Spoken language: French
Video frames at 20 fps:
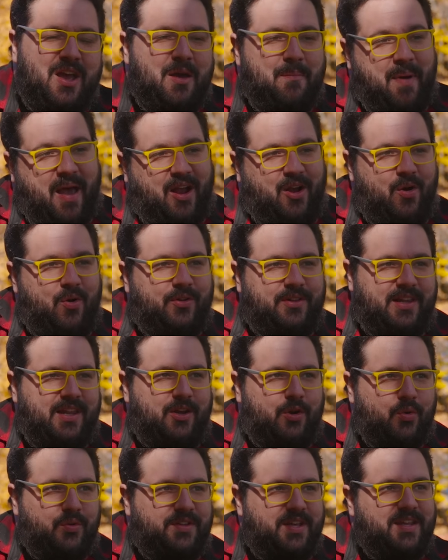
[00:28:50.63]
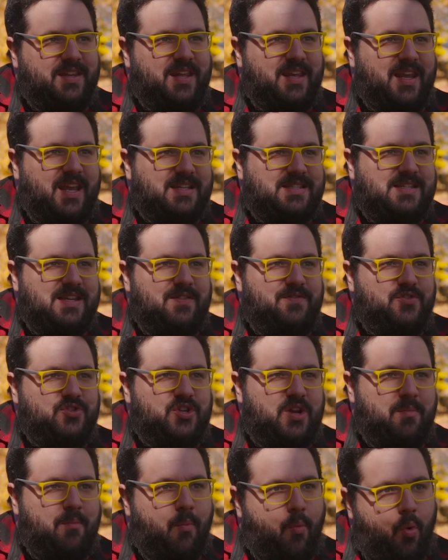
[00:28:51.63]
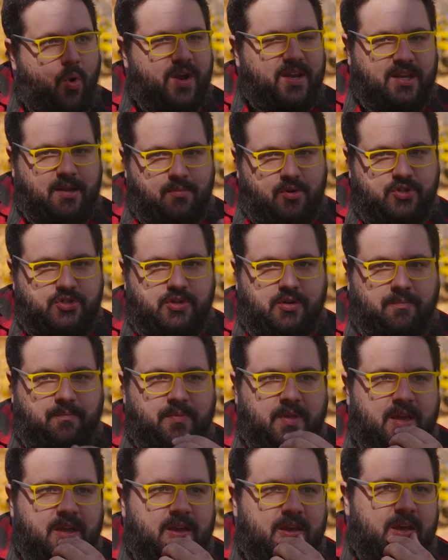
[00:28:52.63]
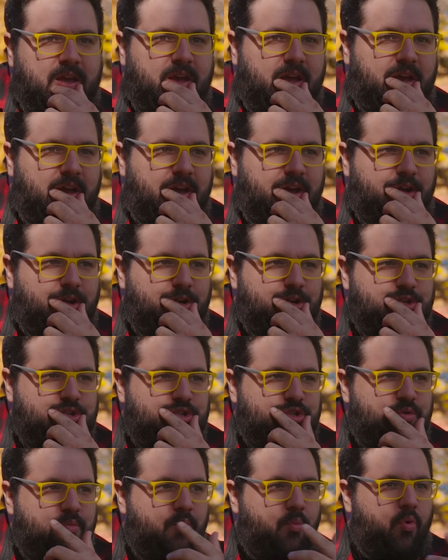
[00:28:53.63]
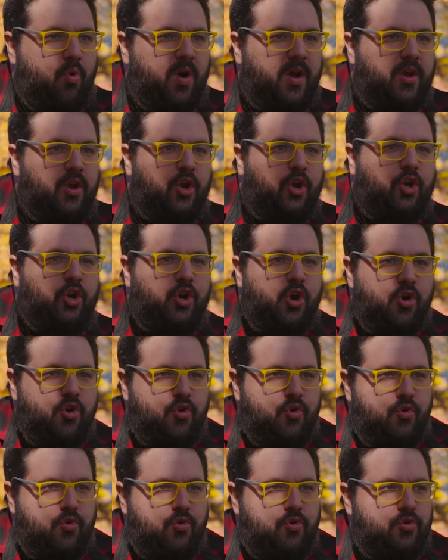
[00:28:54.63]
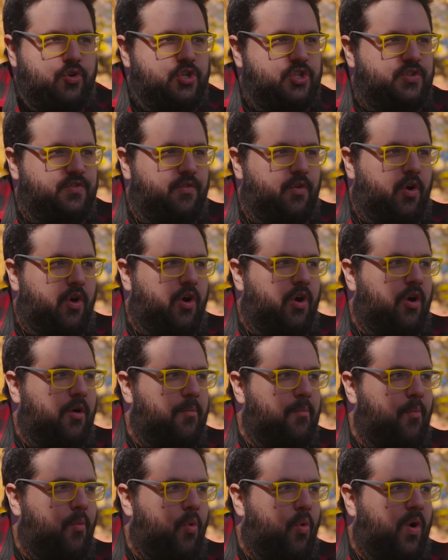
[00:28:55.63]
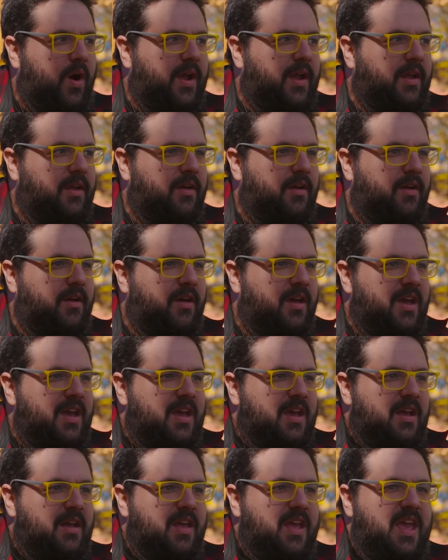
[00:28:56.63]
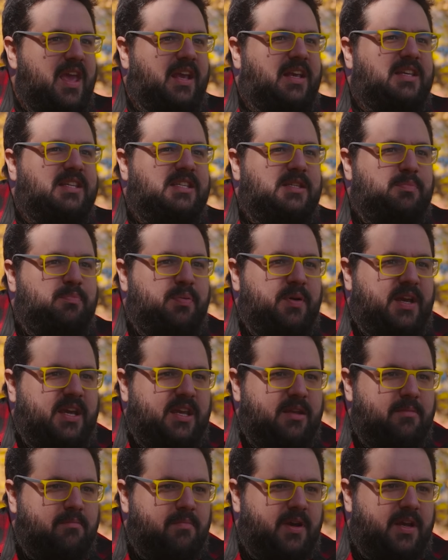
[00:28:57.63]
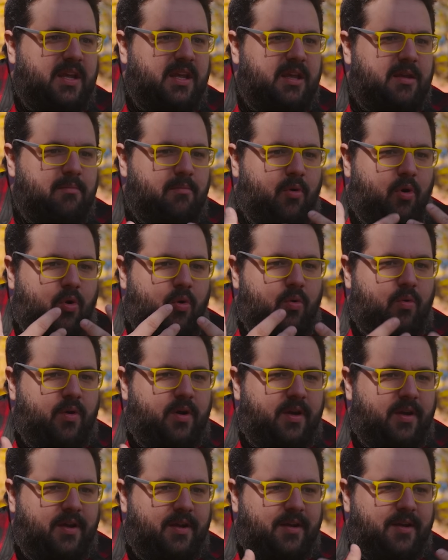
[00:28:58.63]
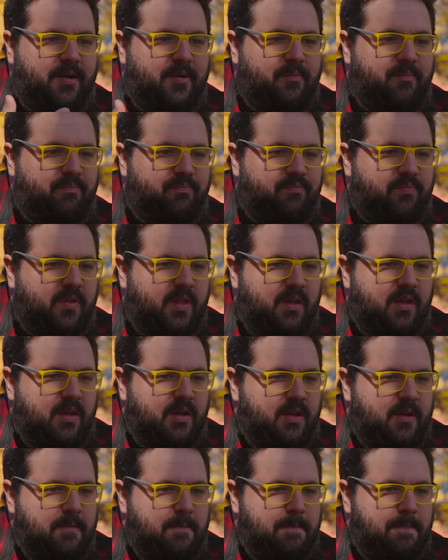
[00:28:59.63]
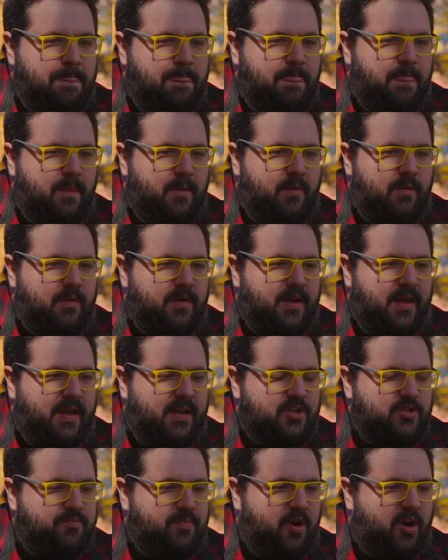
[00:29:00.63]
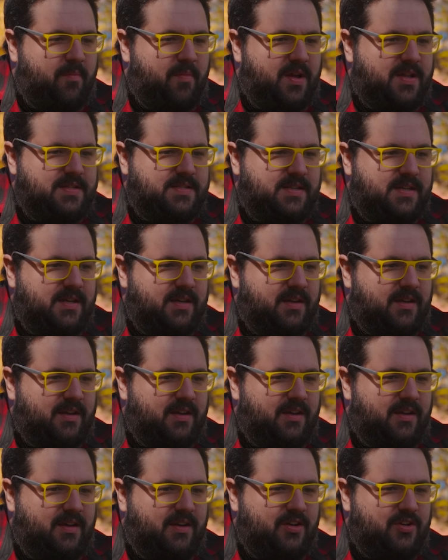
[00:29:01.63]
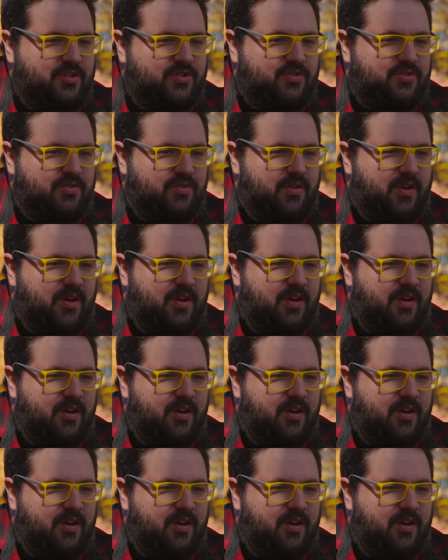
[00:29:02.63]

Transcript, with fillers: Par contre, les côtés négatifs, j'ai moins d'émotions. je suis moins colleux, je vais moins exprimer mon. Je ne ah, je sais pas comment dire. je suis.